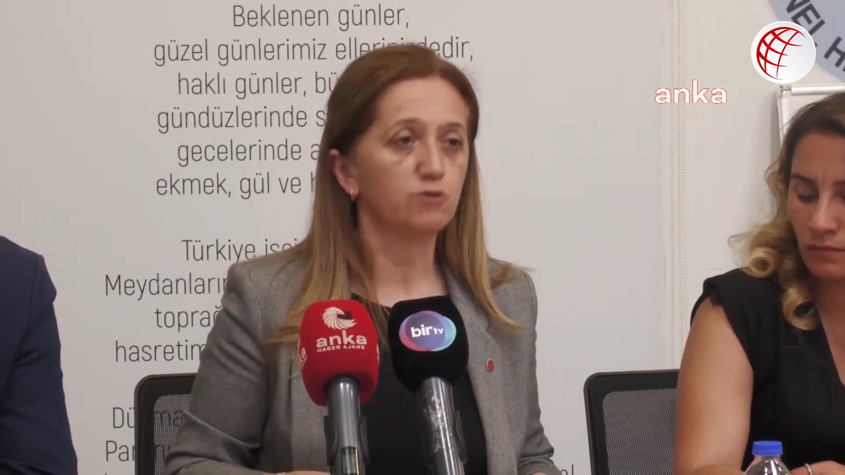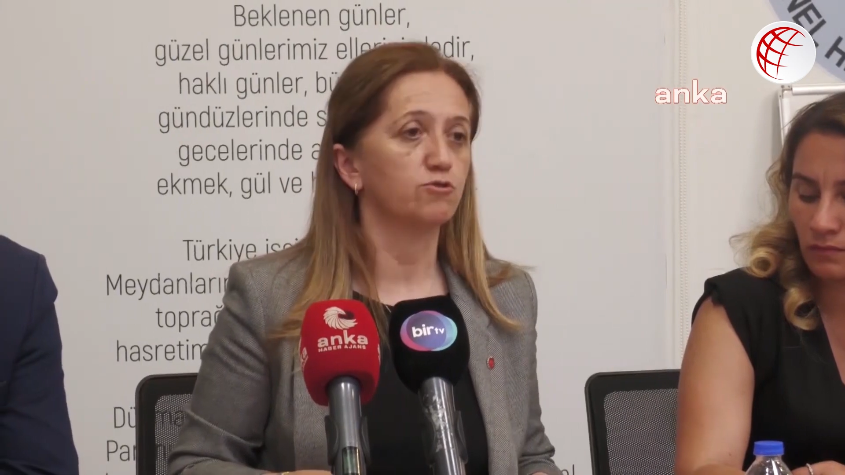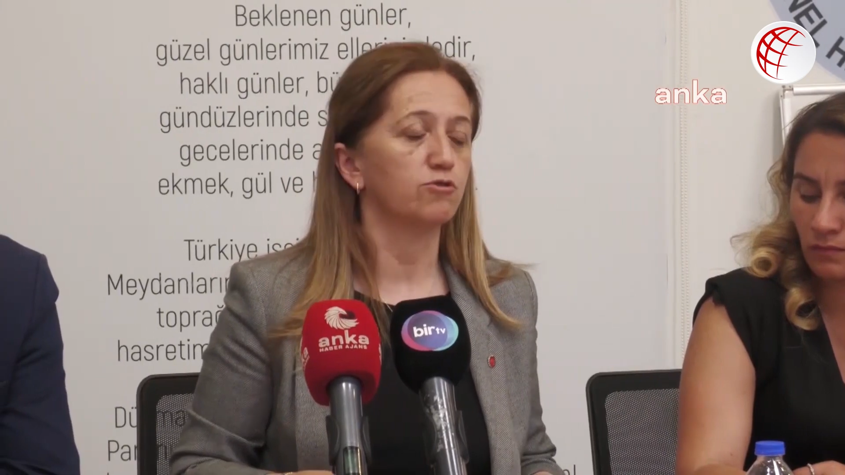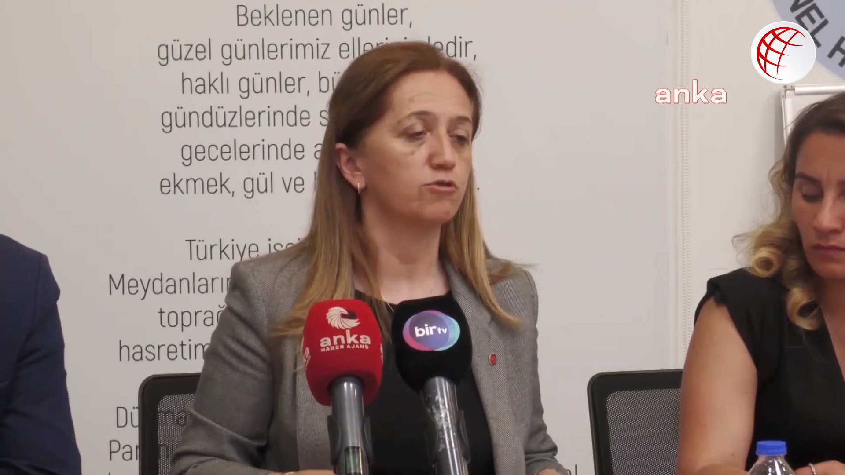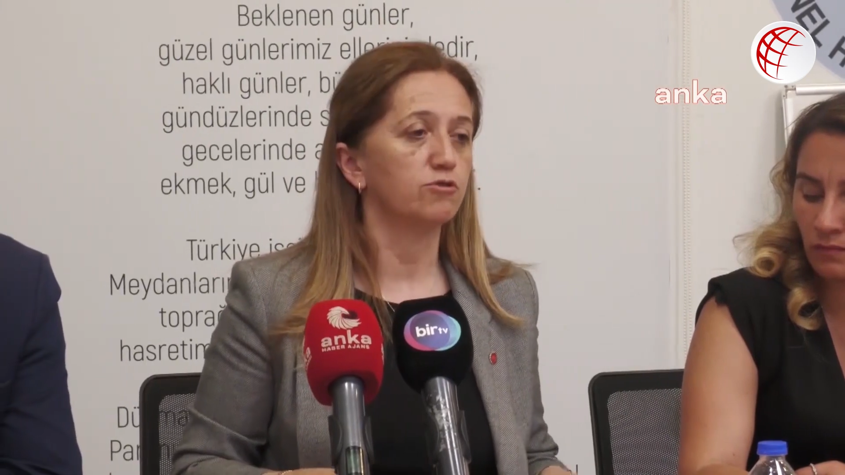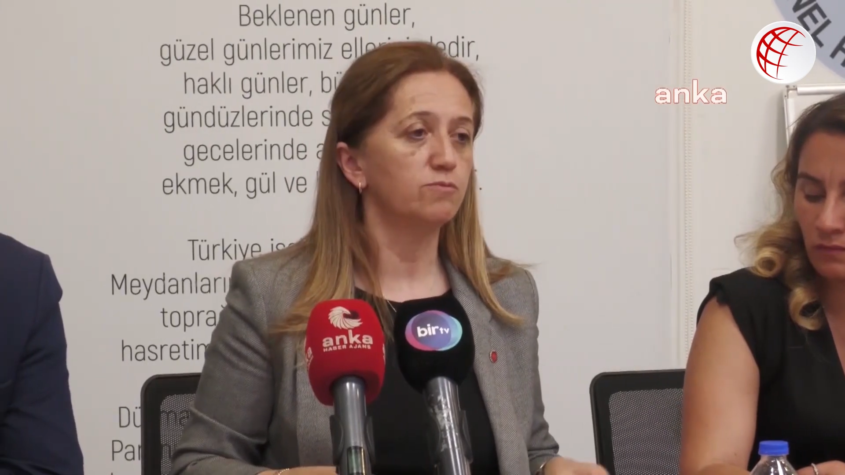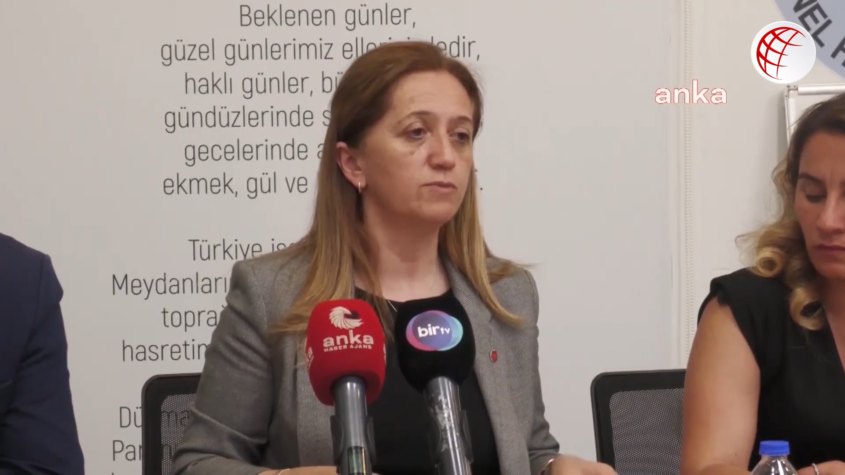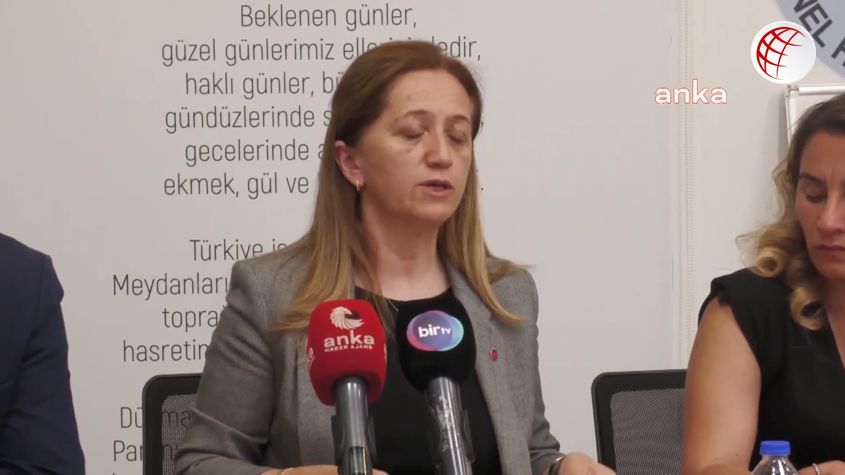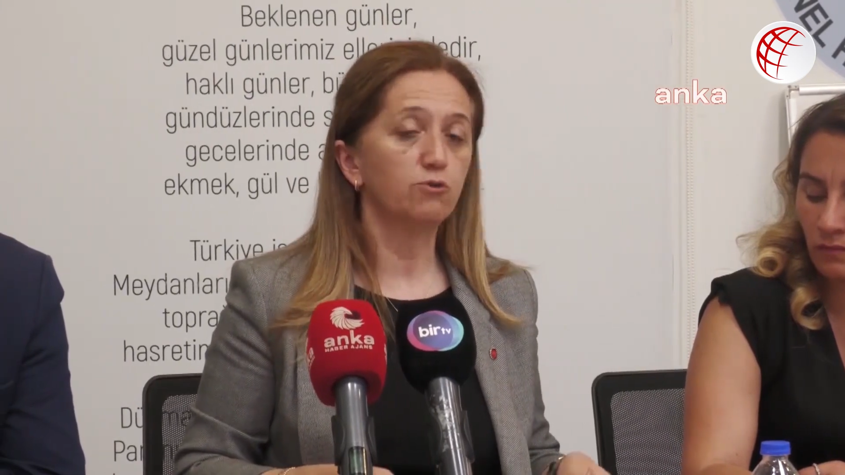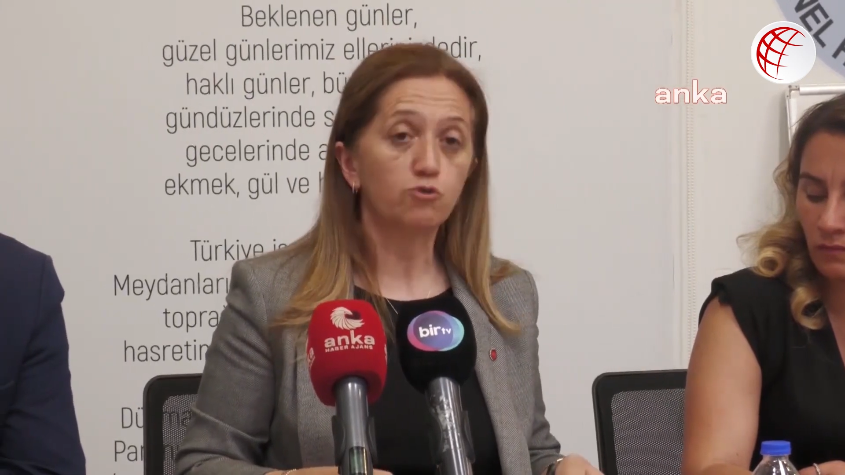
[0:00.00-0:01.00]
söylüyorum.
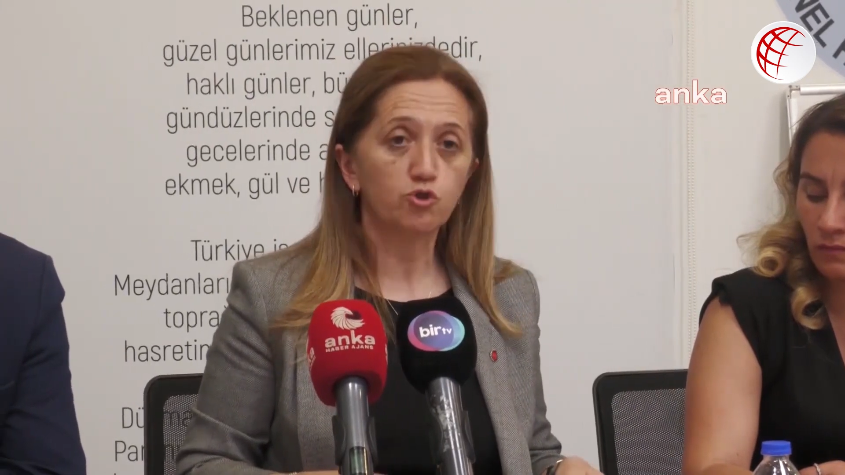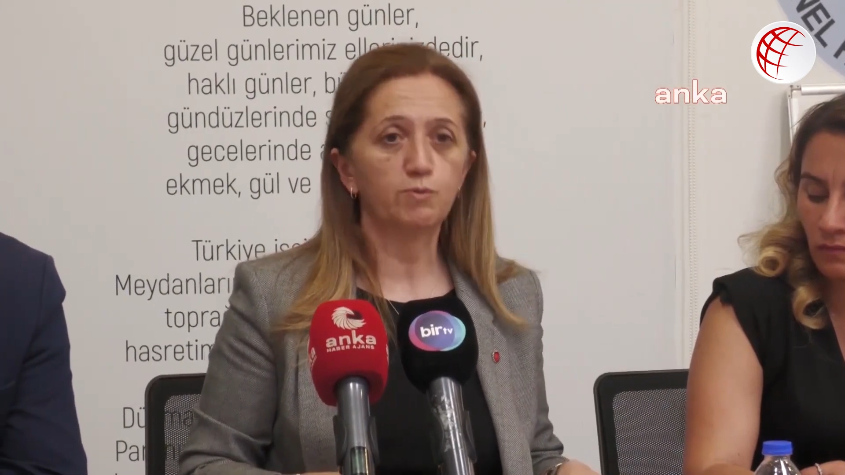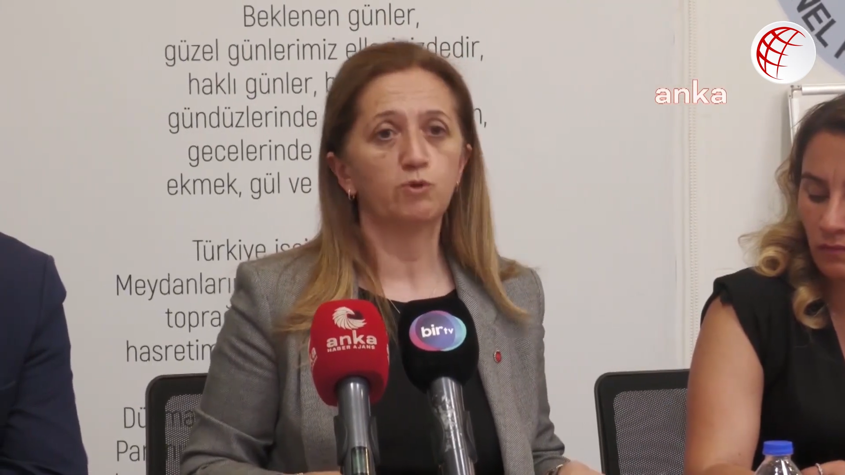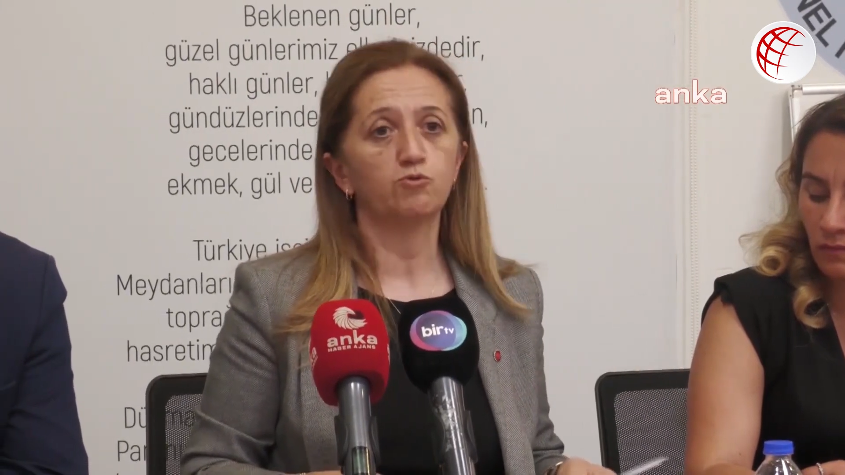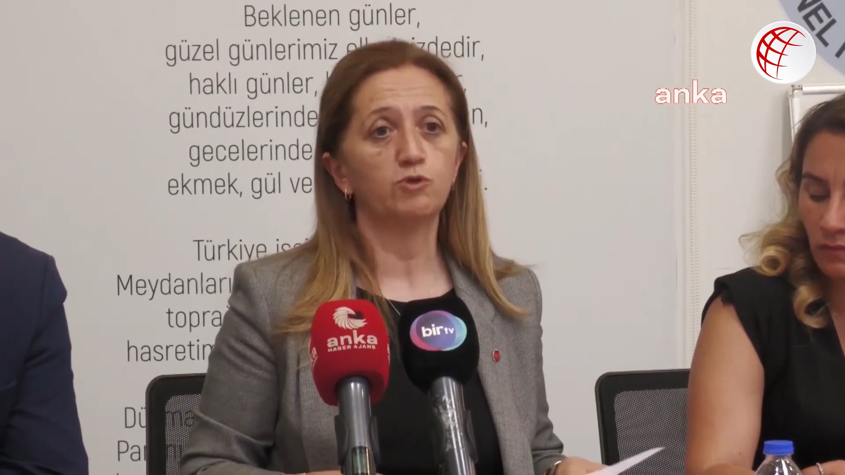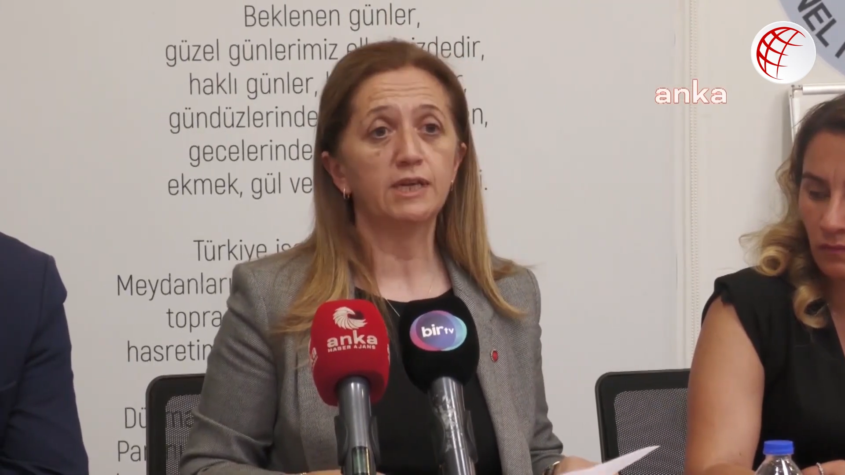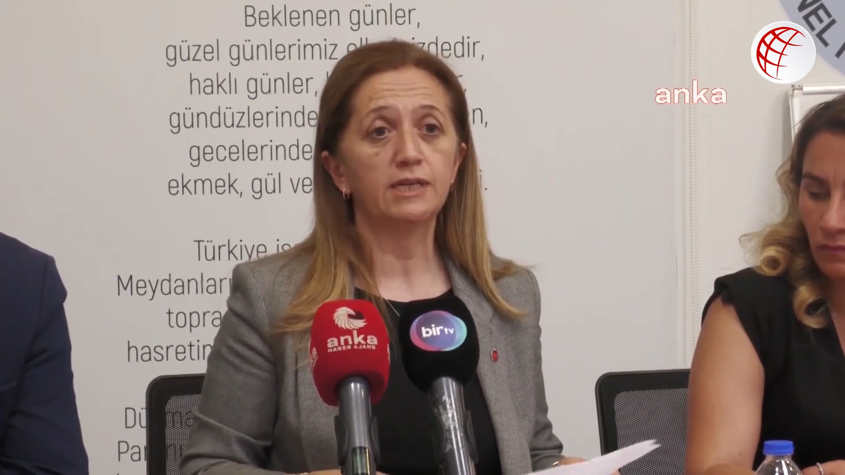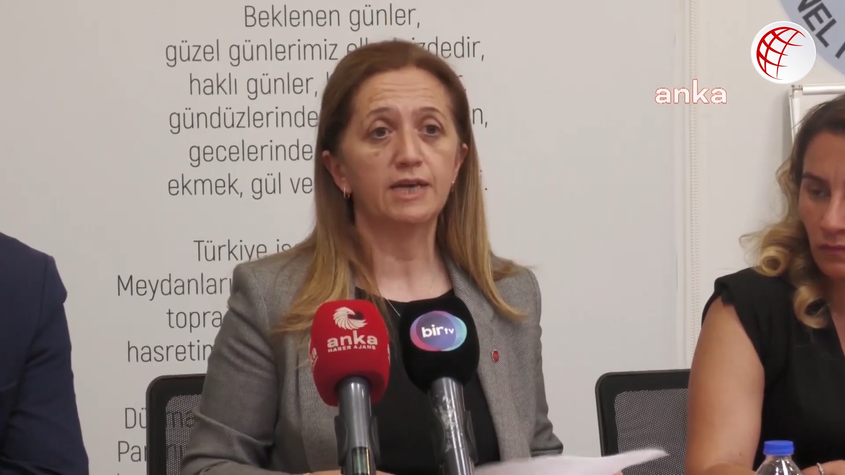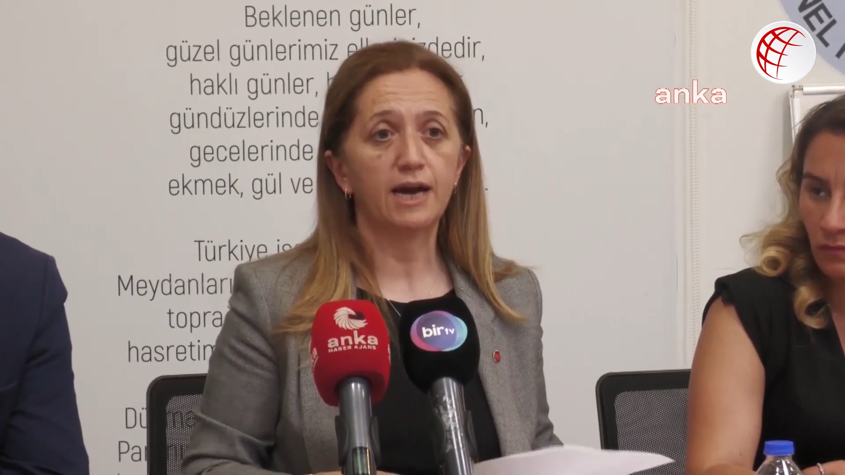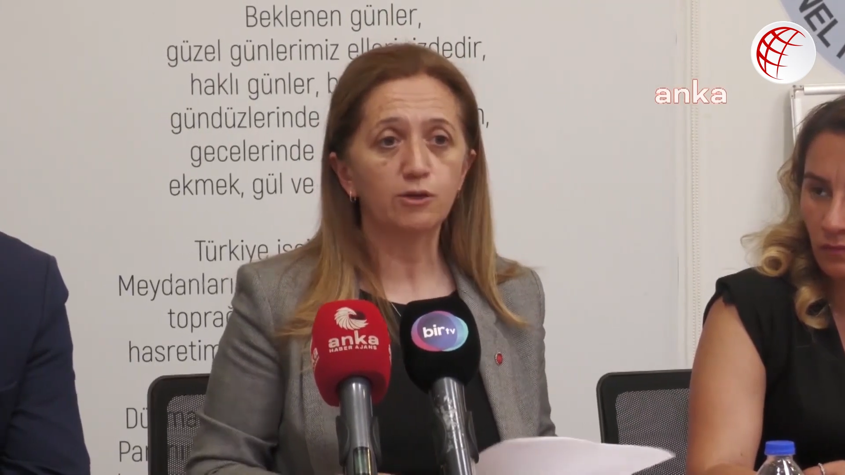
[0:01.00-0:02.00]
Ya görüşme yoluyla ya
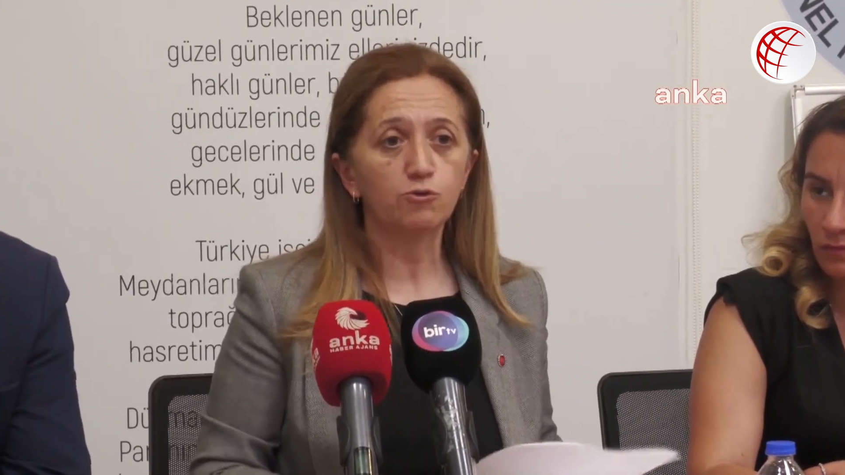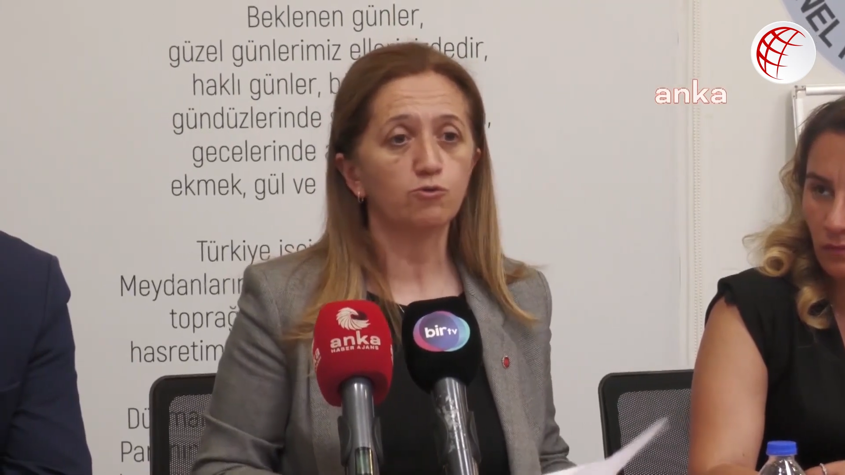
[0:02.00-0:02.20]
da yargı